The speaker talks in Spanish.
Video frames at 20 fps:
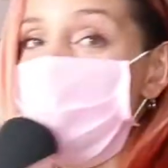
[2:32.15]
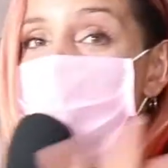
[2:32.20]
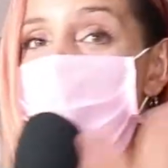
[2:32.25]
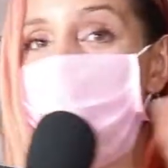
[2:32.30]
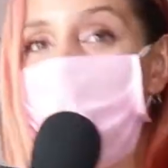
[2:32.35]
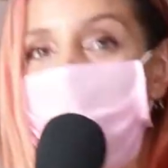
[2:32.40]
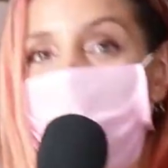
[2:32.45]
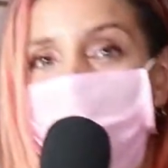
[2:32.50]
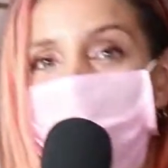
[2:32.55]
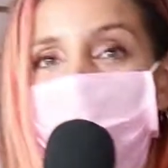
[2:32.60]
así
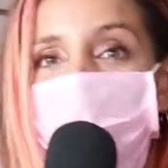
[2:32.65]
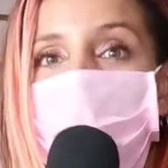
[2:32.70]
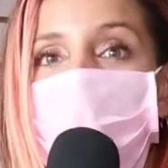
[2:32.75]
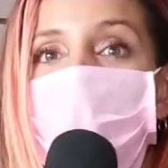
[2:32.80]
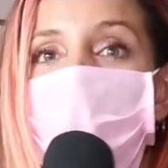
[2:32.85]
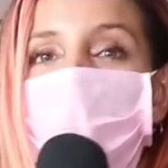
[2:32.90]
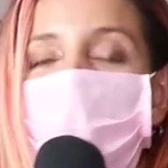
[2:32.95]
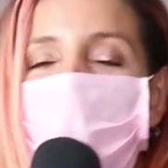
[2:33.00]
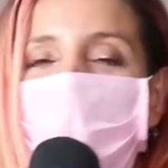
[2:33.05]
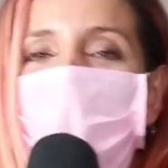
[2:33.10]
grandotas
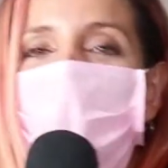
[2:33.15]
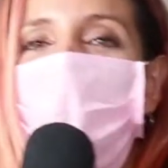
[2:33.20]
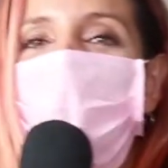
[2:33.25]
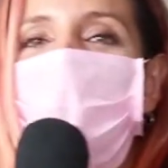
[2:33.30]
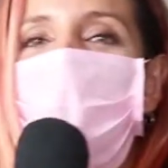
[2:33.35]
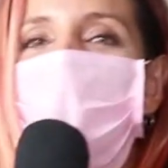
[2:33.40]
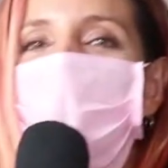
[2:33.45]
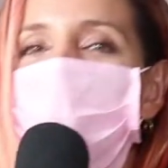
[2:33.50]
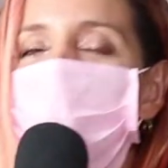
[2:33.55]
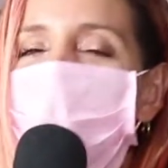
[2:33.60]
porque acá
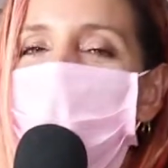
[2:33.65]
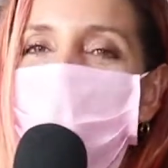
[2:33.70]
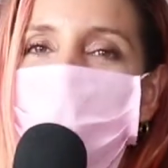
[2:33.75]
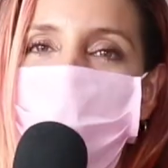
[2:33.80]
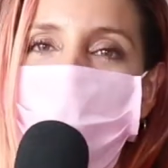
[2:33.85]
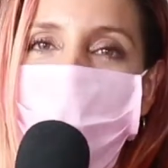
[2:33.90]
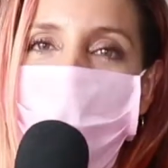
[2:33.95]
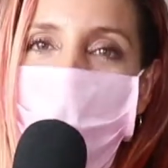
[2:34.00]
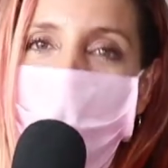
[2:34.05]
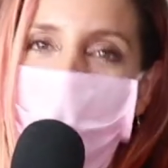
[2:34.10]
hay para
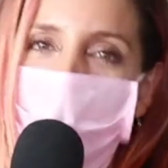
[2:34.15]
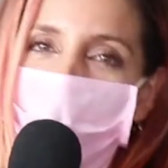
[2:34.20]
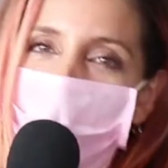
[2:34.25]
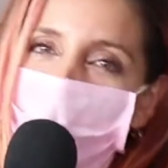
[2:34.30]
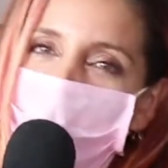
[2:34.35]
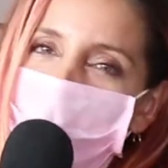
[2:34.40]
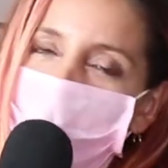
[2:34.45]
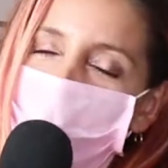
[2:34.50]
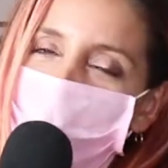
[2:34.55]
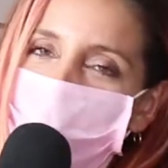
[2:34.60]

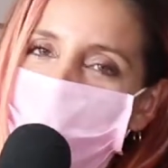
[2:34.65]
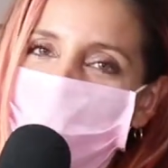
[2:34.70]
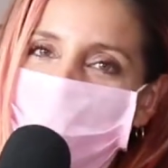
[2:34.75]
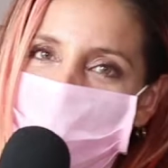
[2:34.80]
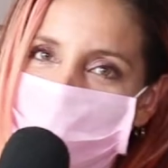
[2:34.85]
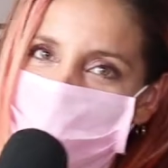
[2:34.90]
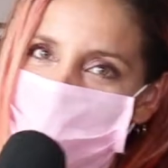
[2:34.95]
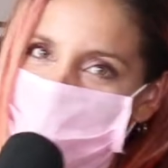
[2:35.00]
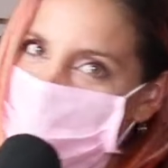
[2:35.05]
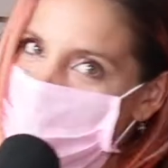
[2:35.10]
toda
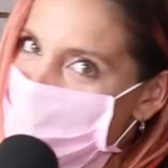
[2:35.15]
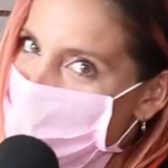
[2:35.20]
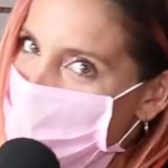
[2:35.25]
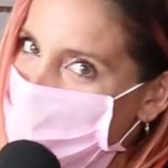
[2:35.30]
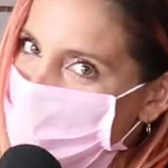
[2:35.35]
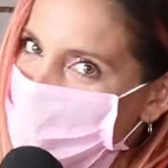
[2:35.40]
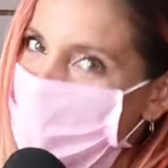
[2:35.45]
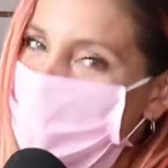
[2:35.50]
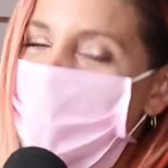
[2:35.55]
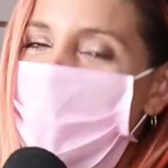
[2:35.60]
intensidad.
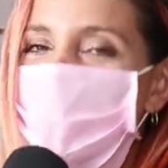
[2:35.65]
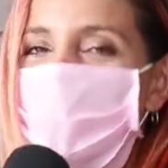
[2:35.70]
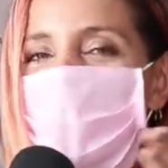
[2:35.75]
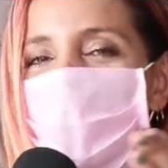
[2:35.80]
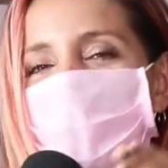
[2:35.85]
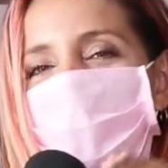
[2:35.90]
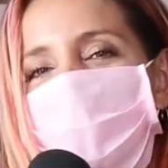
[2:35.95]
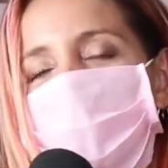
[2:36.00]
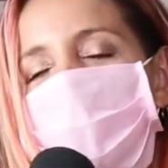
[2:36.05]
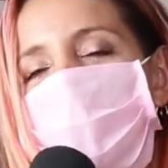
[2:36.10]
O sea, si
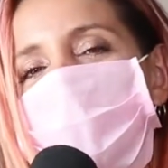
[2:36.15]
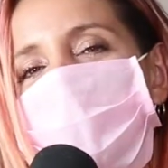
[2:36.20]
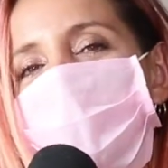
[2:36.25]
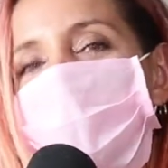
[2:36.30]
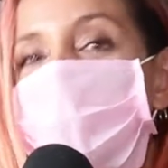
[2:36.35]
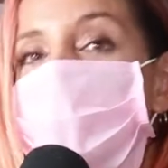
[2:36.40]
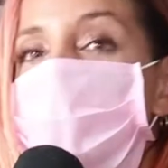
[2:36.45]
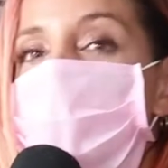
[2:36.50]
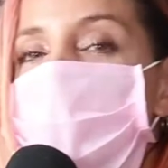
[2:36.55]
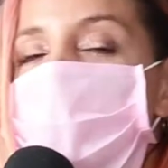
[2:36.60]
tú no estás
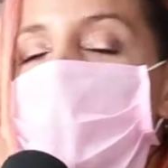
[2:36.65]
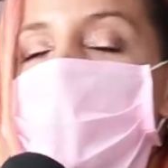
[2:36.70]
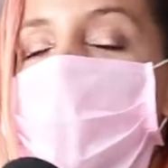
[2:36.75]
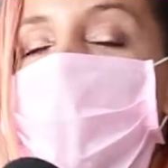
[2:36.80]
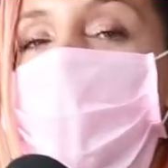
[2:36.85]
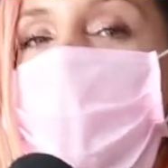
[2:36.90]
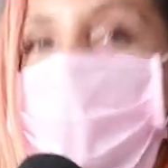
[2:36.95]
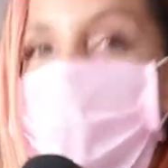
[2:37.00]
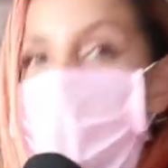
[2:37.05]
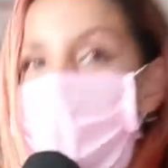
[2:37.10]
acostumbrado a hacer
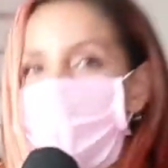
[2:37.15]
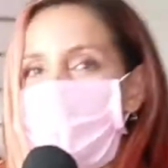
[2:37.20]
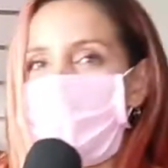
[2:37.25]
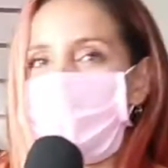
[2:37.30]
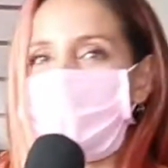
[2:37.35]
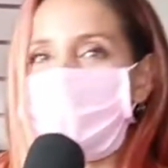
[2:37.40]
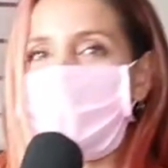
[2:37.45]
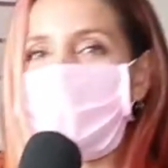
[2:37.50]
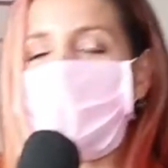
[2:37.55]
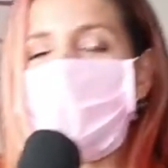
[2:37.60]
mucho
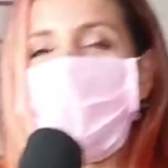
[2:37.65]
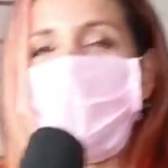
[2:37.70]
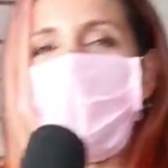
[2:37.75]
deporte,